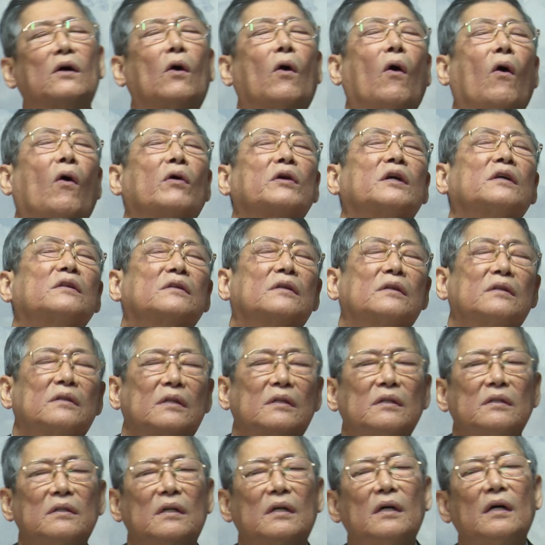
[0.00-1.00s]
오는
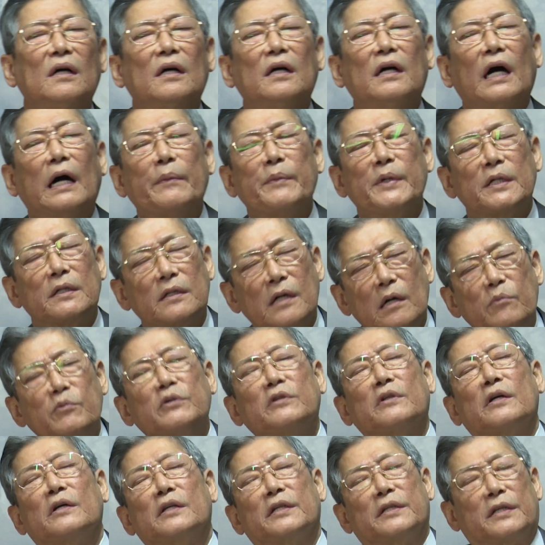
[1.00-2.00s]
어감이
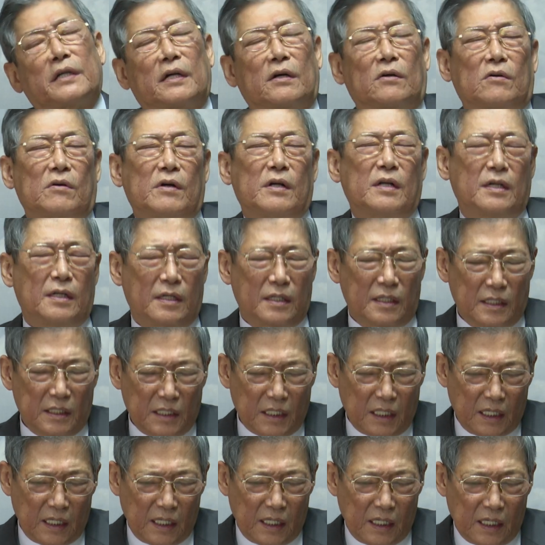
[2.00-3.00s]
너무 틀리더라고.
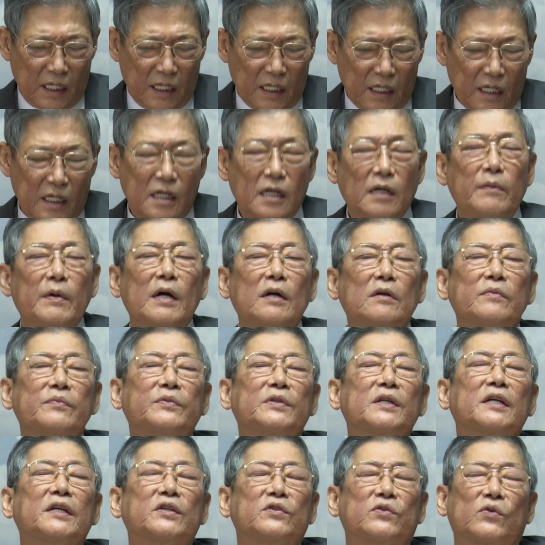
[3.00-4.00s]
참
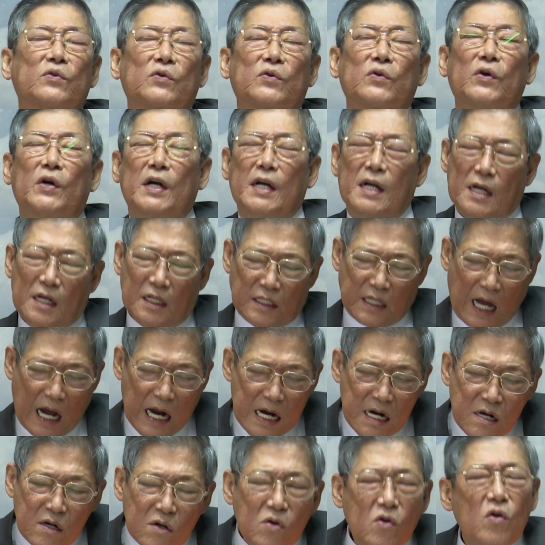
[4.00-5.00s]
그만큼 듣기 좋고
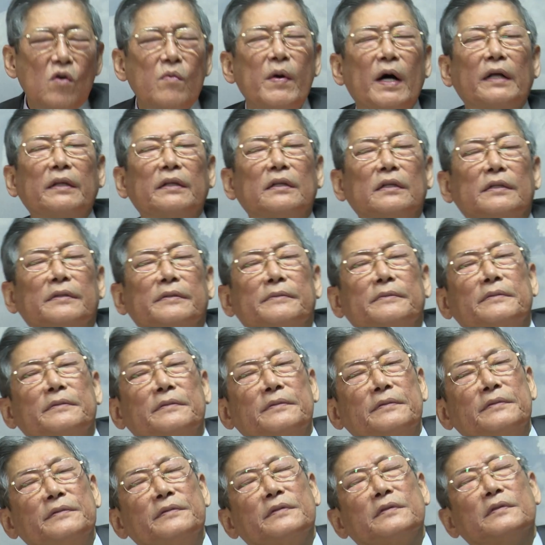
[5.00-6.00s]
달콤한
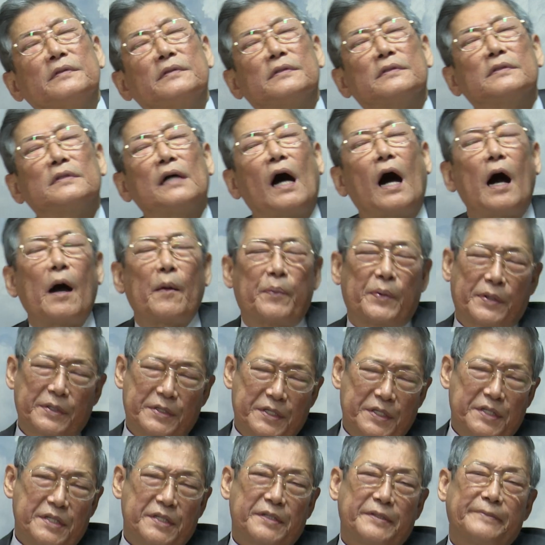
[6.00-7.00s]

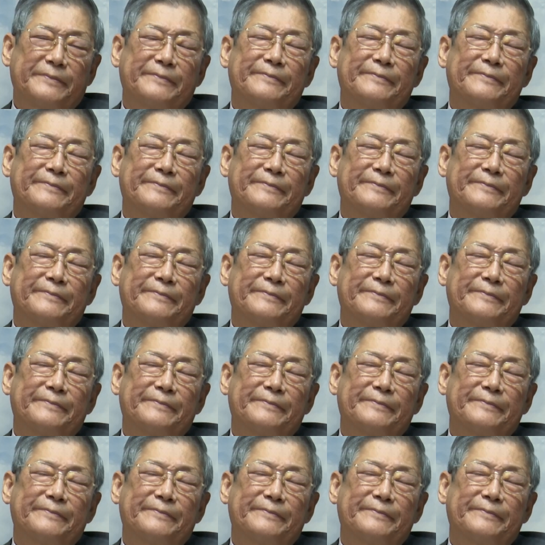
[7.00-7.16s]
아버지.